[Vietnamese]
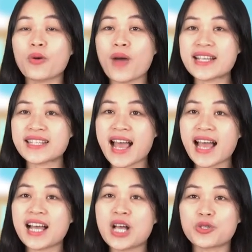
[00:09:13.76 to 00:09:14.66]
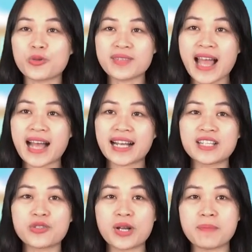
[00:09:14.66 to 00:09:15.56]
Ngoài ra, chúng ta
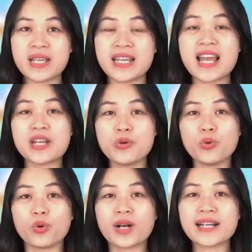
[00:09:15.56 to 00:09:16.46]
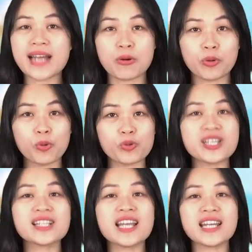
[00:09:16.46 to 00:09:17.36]
cần chuẩn bị đầy đủ các đạo cụ
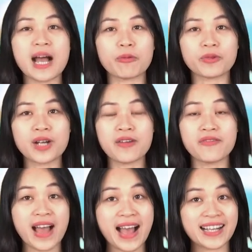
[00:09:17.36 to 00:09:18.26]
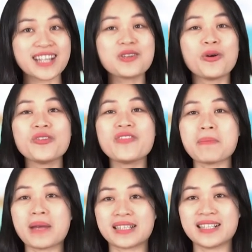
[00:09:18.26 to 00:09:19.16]
trước tiết học và cân đối
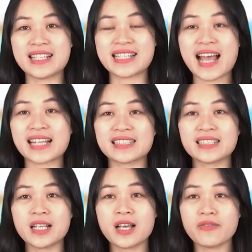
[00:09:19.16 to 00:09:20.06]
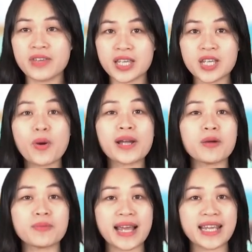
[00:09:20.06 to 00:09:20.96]
về mặt thời gian, vì hoạt
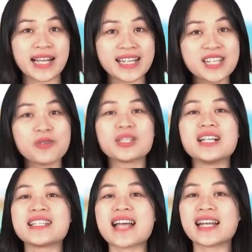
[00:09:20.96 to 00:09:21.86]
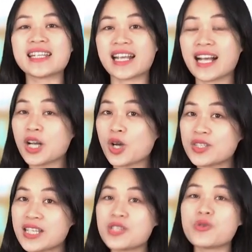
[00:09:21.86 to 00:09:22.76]
động này cần nhiều thời gian để các
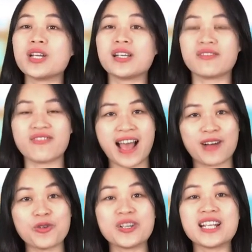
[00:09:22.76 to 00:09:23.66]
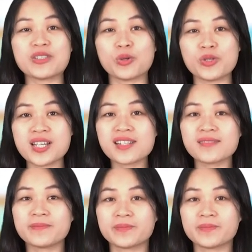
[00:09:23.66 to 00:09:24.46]
con di chuyển và ổn định tổ chức.